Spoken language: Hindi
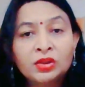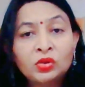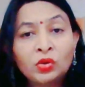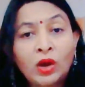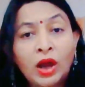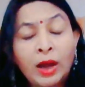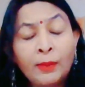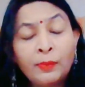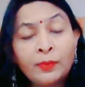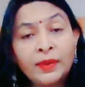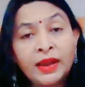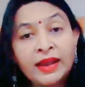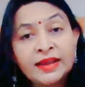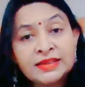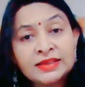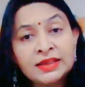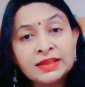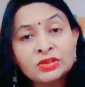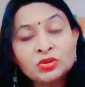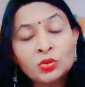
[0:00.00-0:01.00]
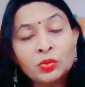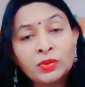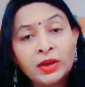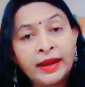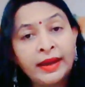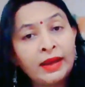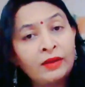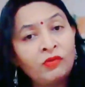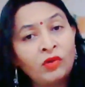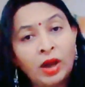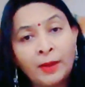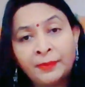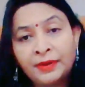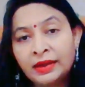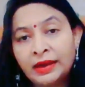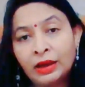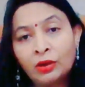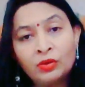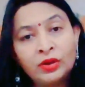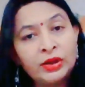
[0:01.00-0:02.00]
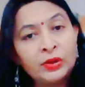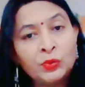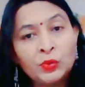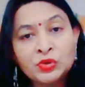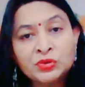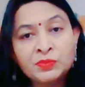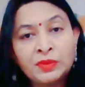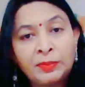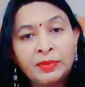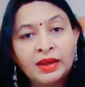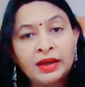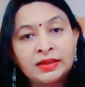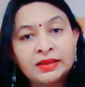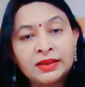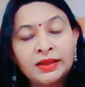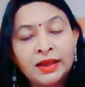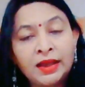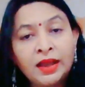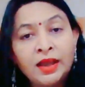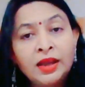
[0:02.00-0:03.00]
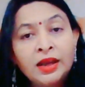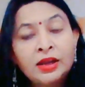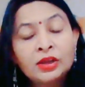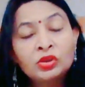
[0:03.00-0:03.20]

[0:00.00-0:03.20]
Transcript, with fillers: तो आप ऐसी जो है वो आपके रेगुलर यूज में भी आती है